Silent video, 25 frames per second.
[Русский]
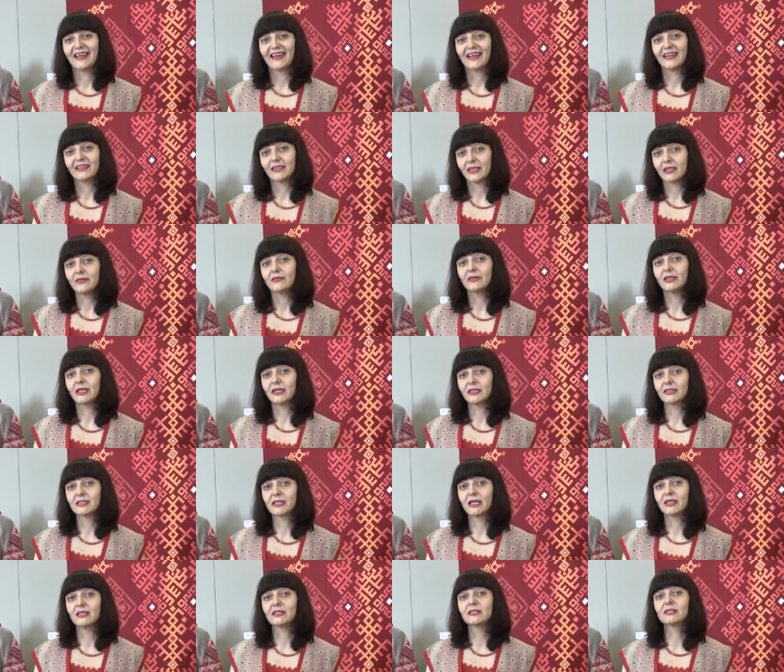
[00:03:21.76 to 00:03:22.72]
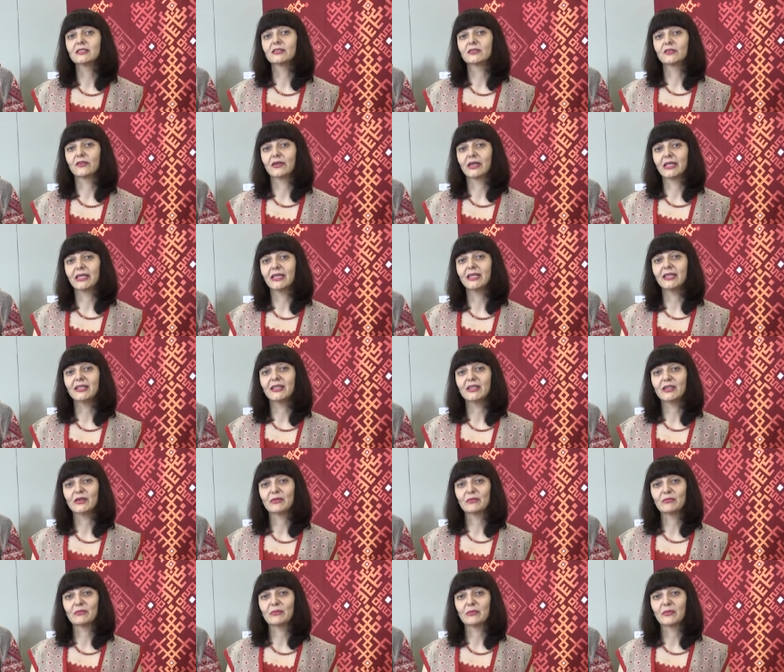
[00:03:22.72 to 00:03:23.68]
Она является
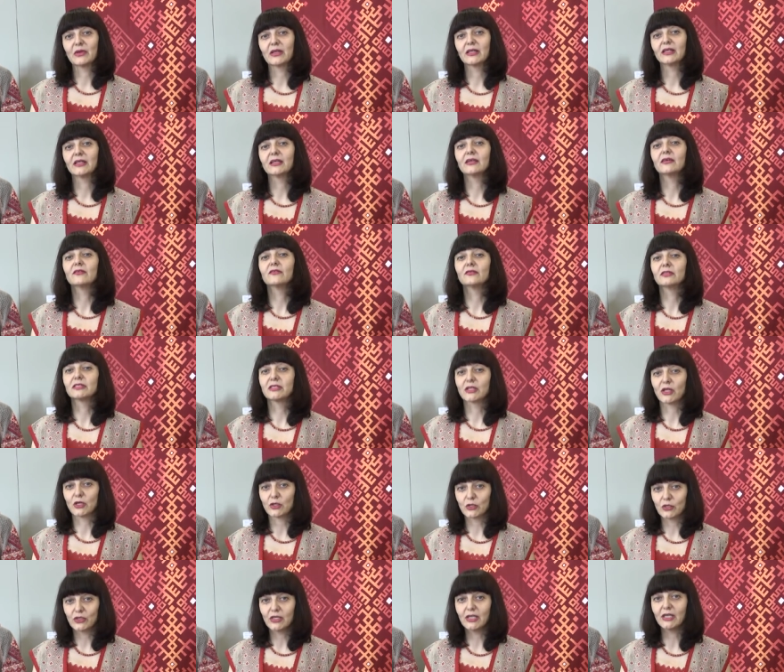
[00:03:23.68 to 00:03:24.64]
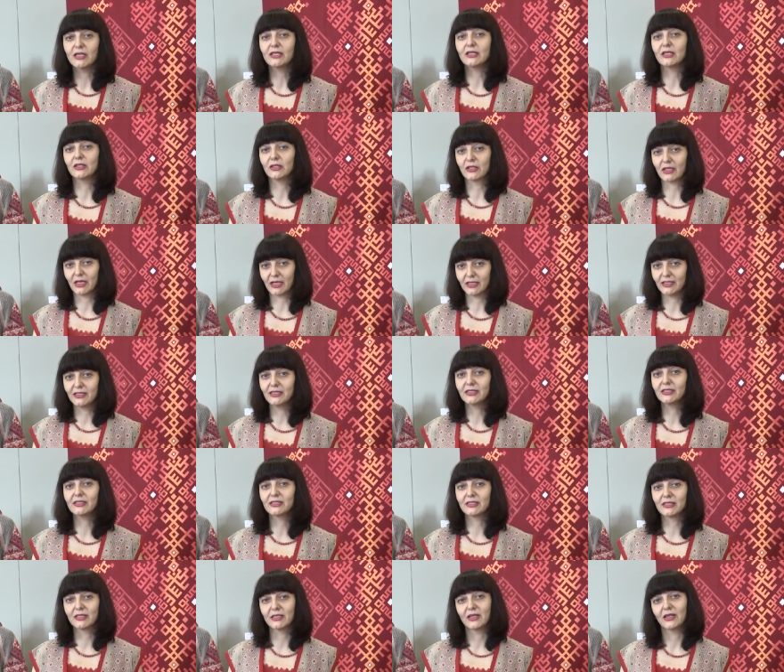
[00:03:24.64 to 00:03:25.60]
олицетворением возрождения
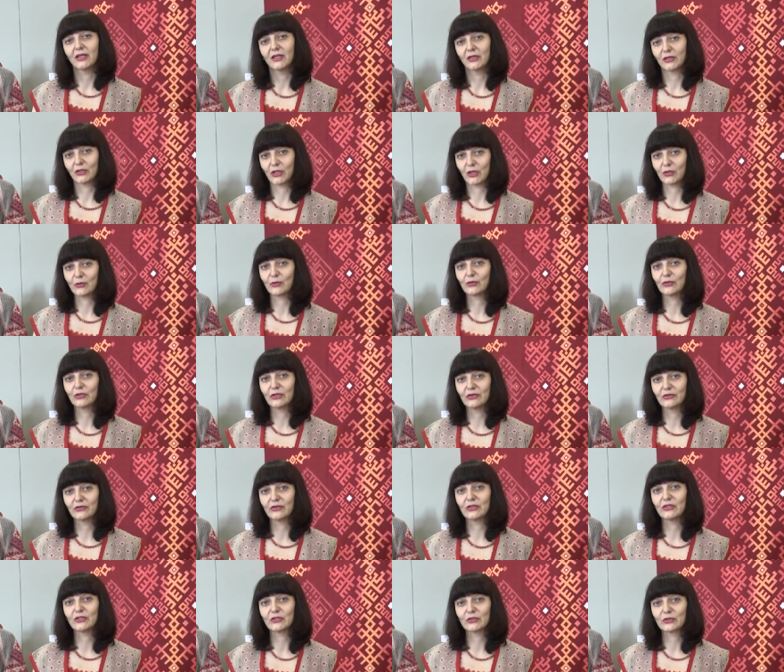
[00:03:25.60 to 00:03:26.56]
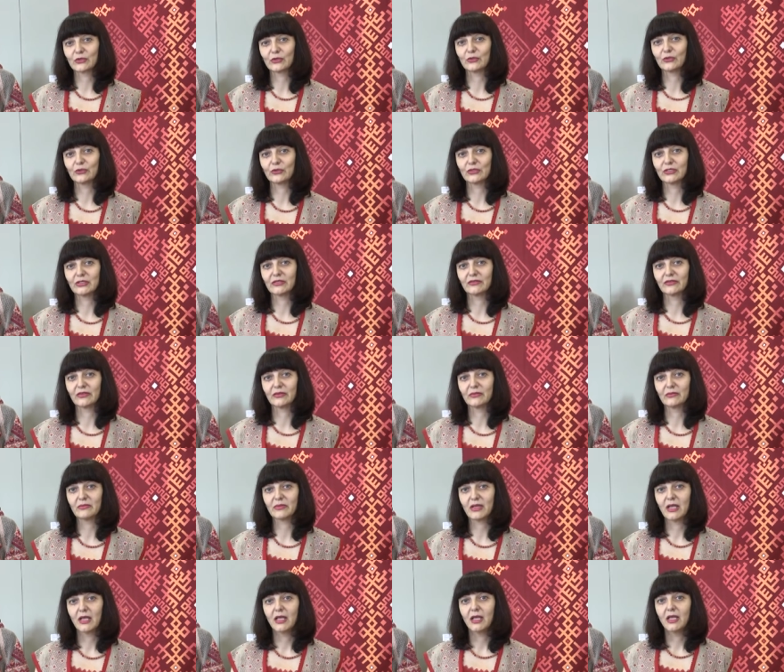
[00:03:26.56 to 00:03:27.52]
традиций народного искусства.
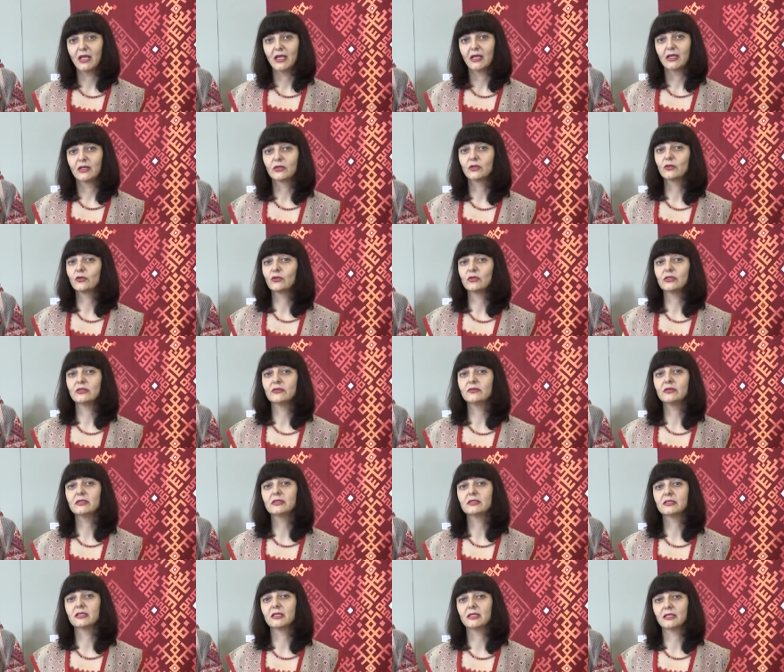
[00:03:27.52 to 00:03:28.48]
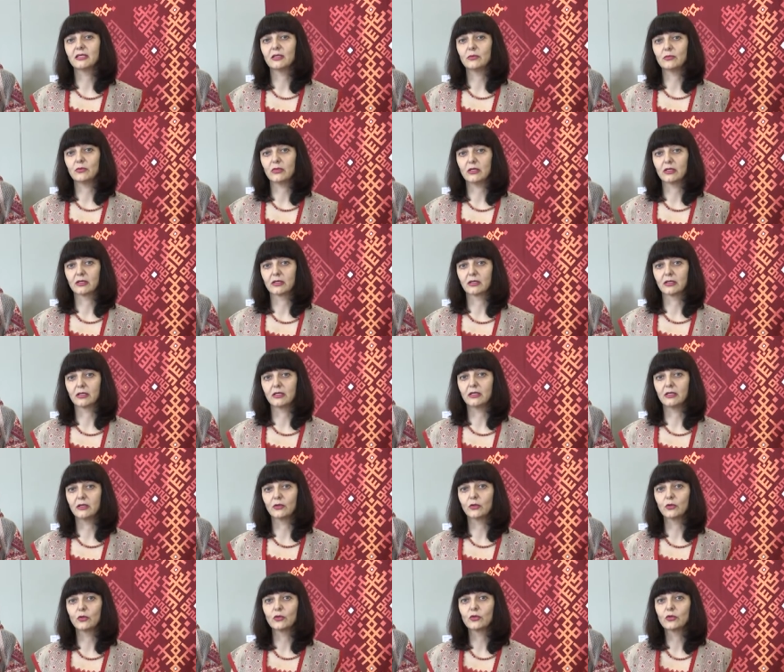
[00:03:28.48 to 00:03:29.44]
Это удивительный мир,
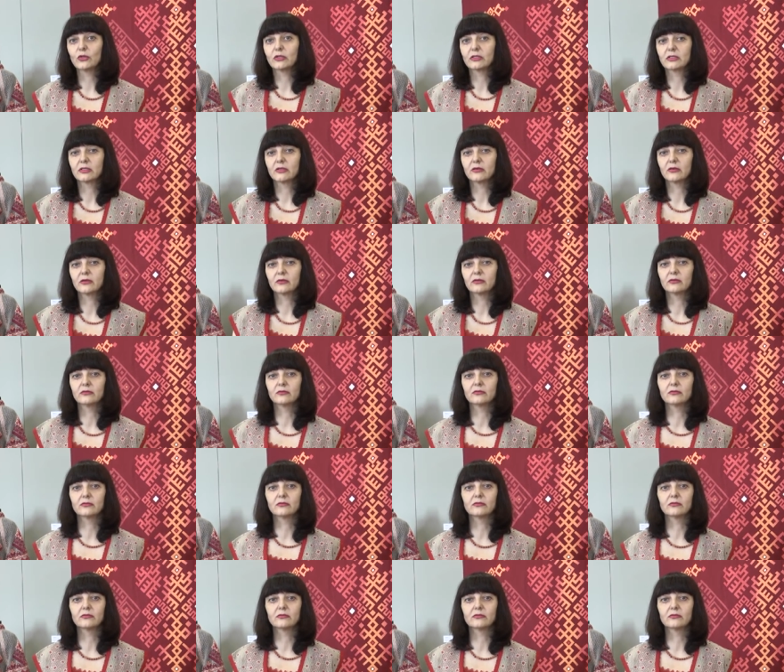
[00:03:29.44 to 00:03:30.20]
и хочется